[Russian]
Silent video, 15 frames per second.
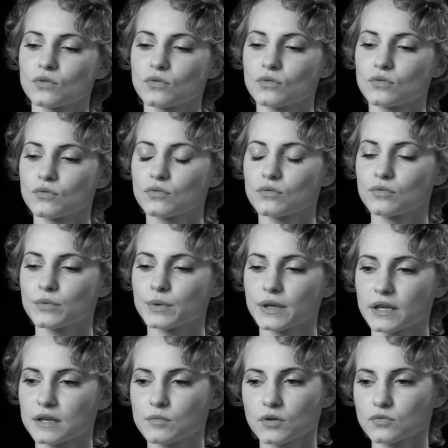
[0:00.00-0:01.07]
Ну,
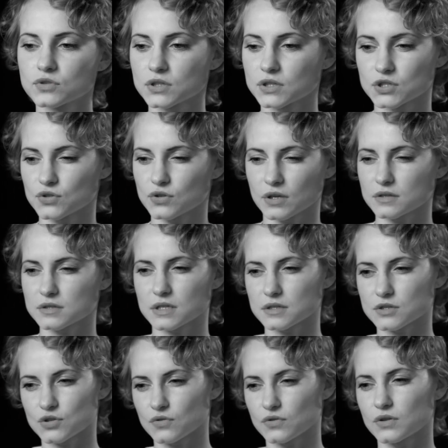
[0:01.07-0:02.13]
я не могу сказать, что,
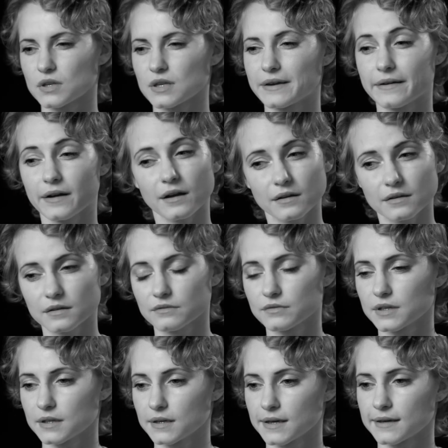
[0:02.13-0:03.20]
что это никак не
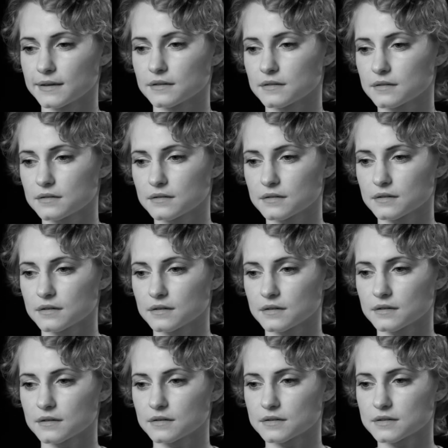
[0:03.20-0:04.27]
влияет.
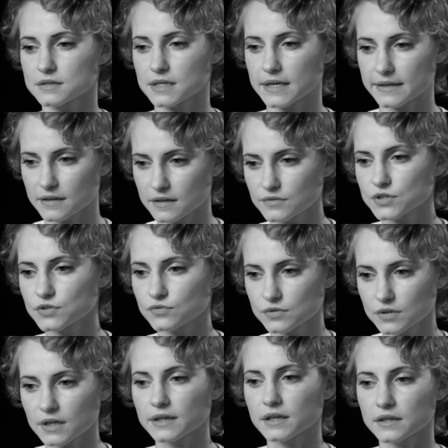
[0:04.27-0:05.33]
А, скорее всего,
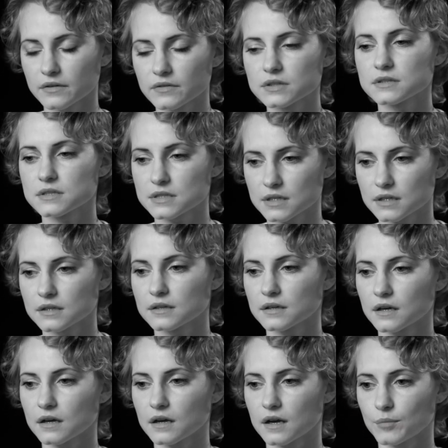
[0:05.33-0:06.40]
да, я, наверное,
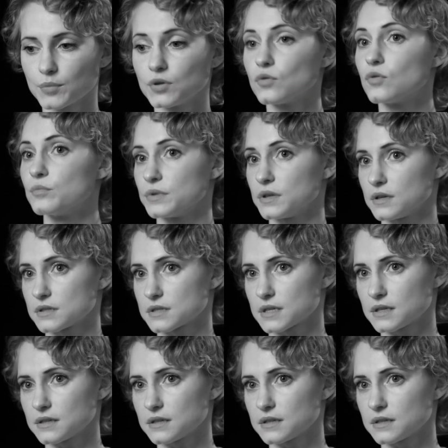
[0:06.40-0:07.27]
стала объемнее из-за